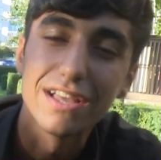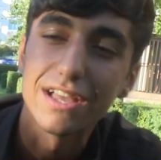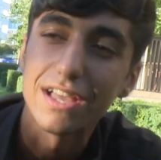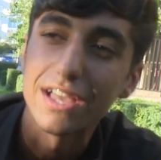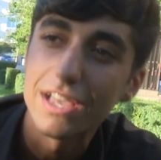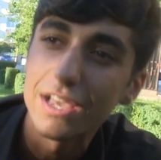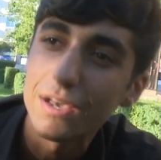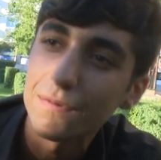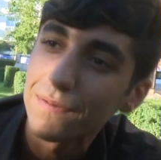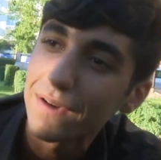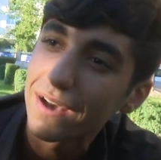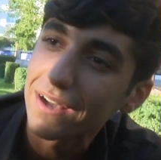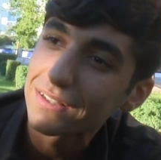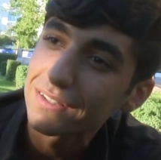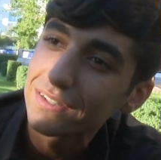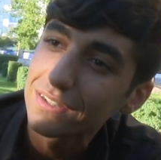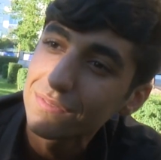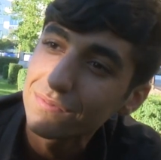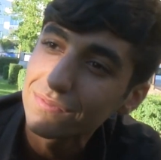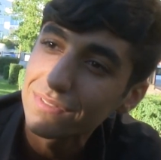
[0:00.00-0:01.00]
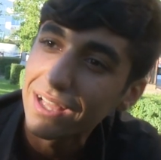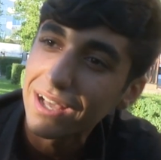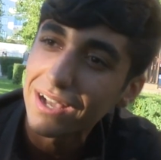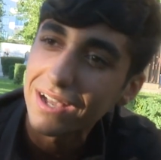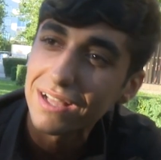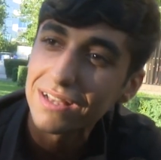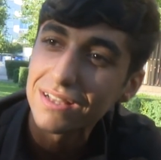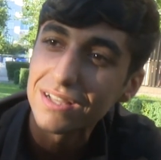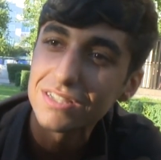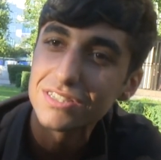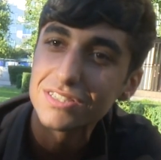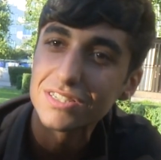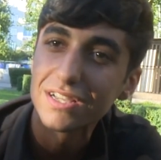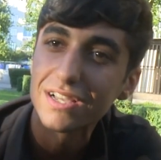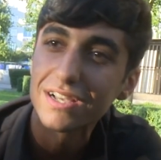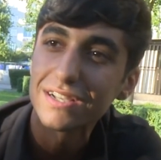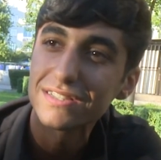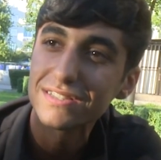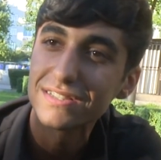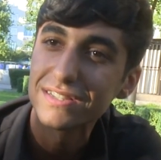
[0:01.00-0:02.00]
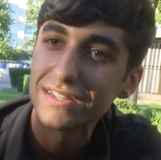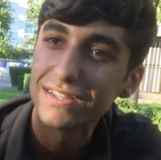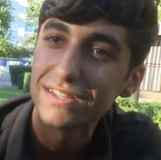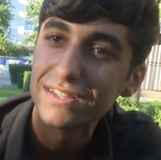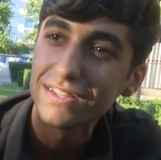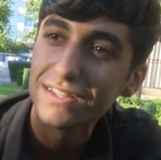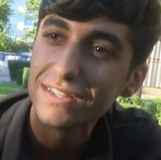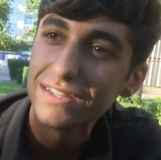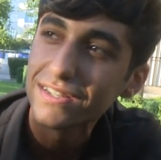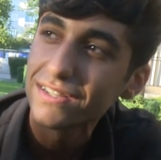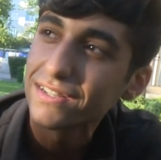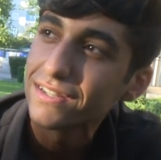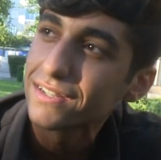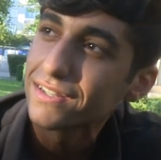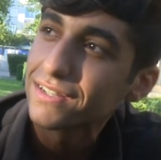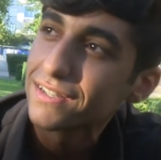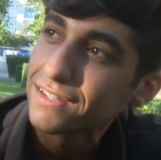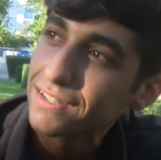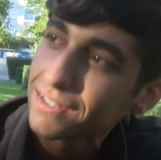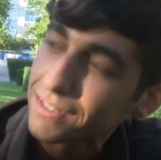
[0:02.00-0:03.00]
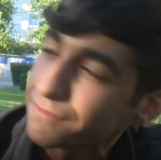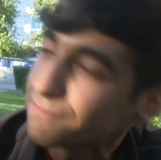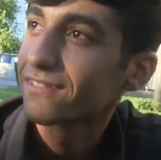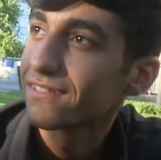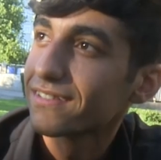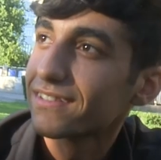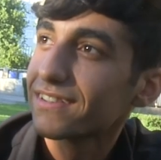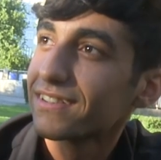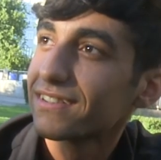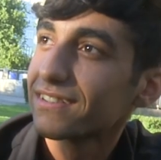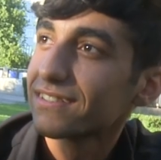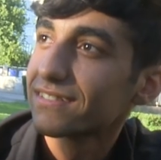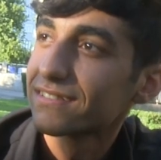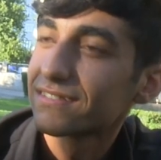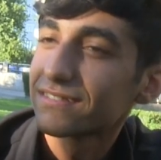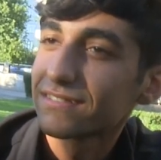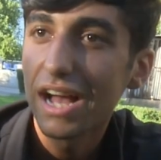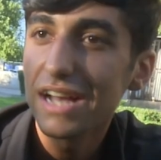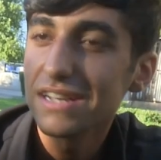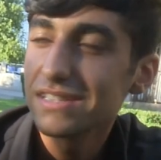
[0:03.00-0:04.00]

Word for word: Hep aklımda kalacaksın Neden bu şarkı?